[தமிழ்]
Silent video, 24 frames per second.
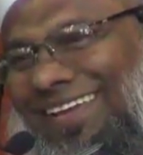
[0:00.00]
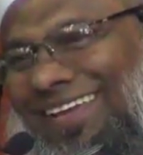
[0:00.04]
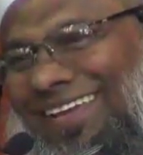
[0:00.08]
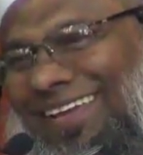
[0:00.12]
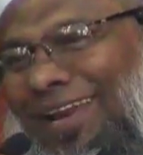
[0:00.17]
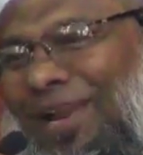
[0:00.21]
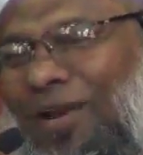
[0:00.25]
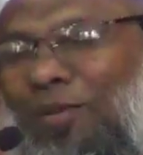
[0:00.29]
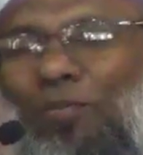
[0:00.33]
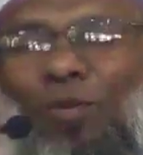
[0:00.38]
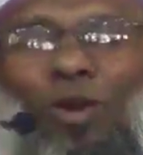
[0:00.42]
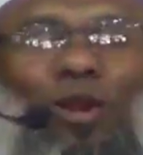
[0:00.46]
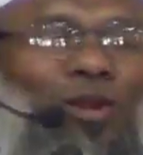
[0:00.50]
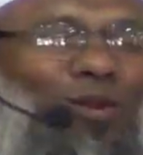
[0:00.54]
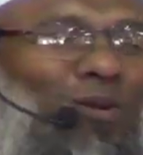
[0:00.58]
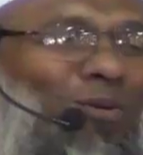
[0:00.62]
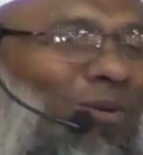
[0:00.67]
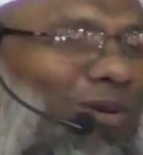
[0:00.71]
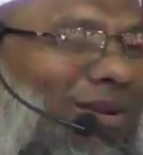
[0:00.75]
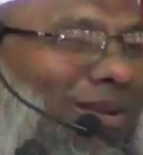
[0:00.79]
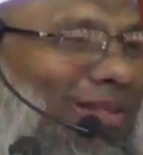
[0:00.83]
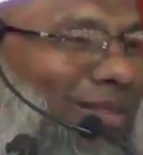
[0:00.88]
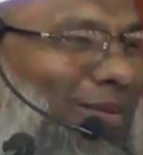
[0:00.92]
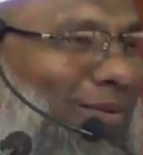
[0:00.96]
எனக்கு
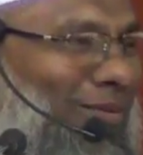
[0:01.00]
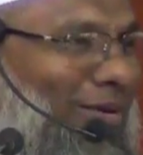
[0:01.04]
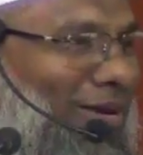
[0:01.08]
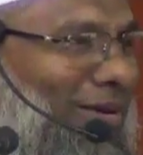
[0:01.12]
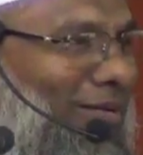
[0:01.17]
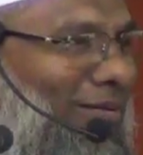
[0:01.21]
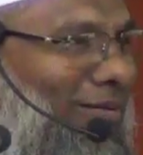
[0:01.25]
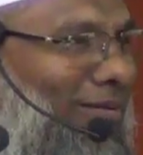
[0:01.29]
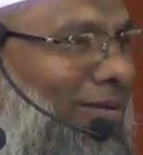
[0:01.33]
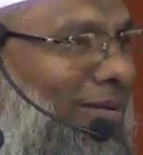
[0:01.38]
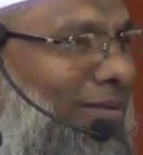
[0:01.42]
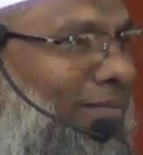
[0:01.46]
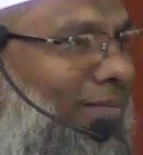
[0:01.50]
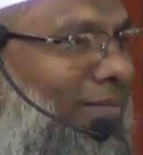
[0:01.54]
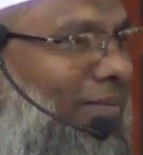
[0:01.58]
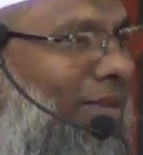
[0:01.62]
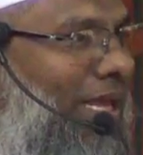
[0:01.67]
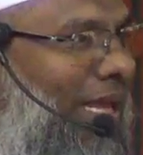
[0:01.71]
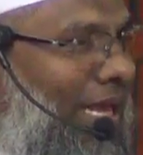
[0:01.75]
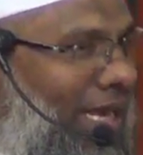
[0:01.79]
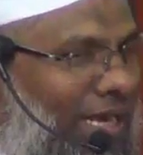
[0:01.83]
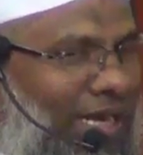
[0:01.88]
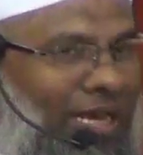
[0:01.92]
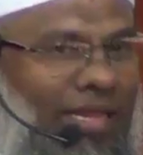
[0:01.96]
பாட்டில் வாட்டர் தான் வேணும்
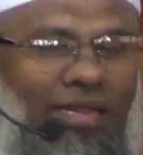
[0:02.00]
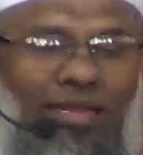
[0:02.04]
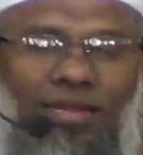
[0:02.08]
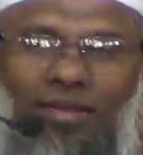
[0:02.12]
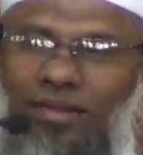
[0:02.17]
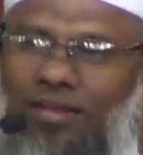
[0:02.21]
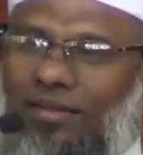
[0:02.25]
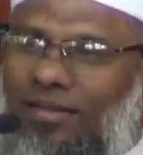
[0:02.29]
என்னது